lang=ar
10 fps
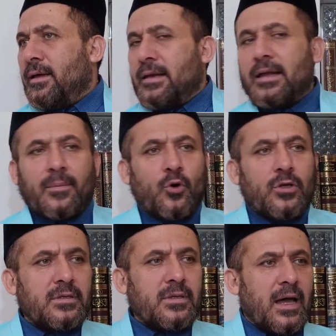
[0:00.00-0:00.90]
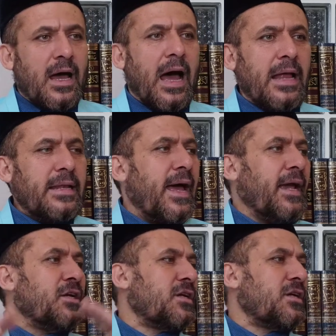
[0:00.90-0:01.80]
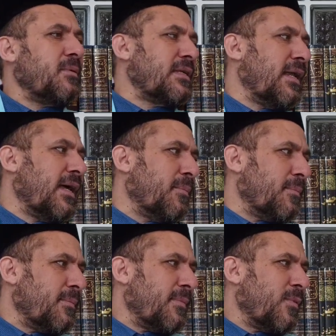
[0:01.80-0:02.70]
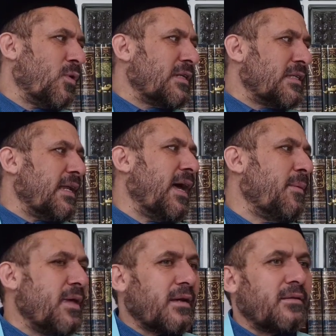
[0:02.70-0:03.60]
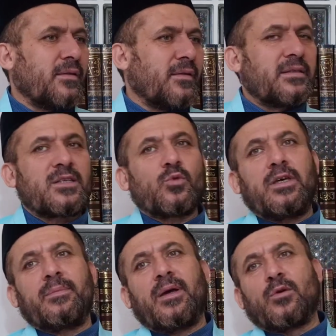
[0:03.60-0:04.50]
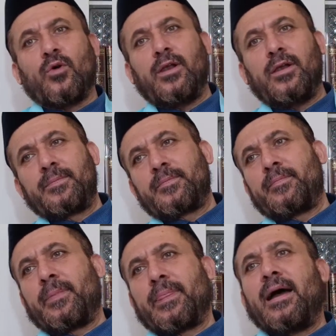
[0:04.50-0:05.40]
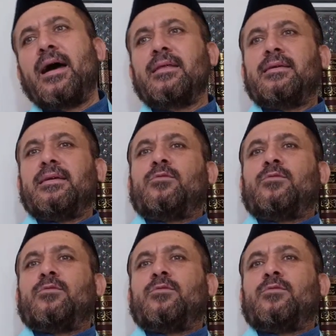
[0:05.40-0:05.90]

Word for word: لابد أن نعيش بسلام والسلام يقتضي تصويب الكل هذه